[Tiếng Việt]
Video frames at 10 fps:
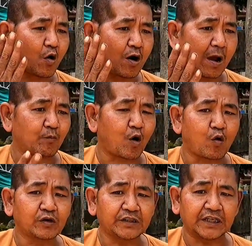có gặp
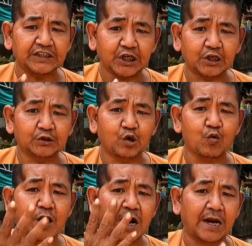một vị sư tu
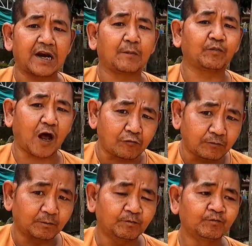bên hạnh nam tông
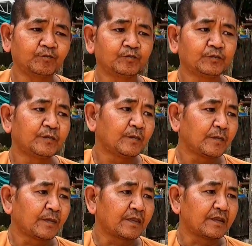dạ
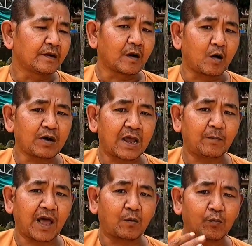cổ
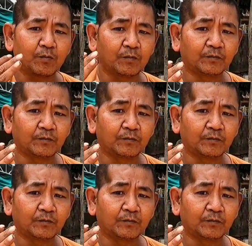đem đồng